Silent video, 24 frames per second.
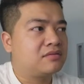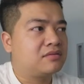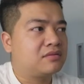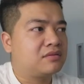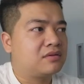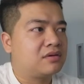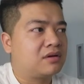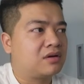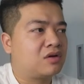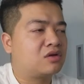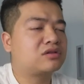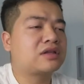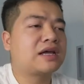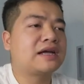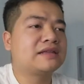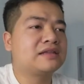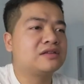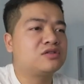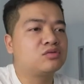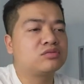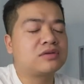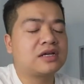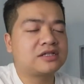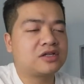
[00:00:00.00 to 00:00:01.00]
Ở lót tay
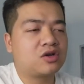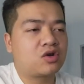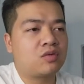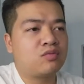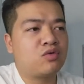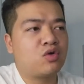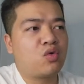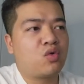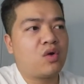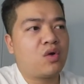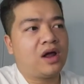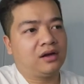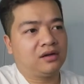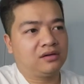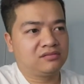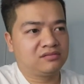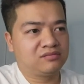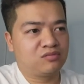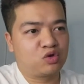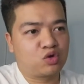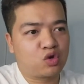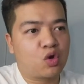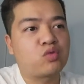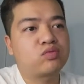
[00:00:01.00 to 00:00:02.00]
thì chúng ta sẽ có một
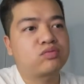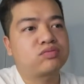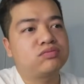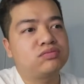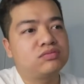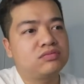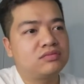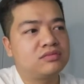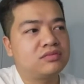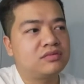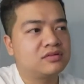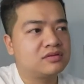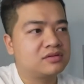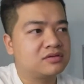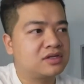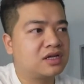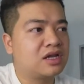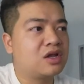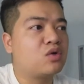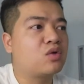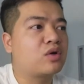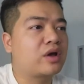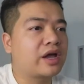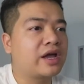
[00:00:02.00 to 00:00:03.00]
cục rất
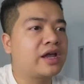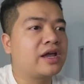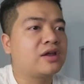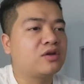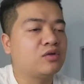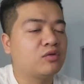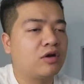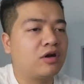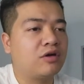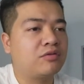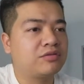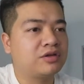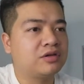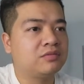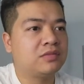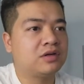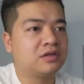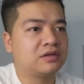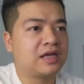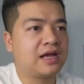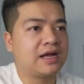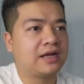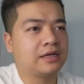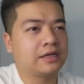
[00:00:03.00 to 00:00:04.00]
là ok, đúng không? Nhưng mà
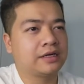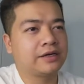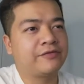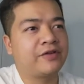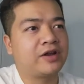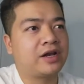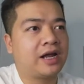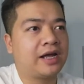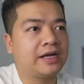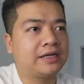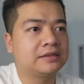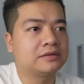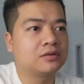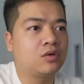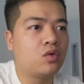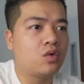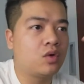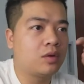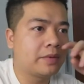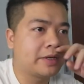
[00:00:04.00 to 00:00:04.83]
tại cái vận hành của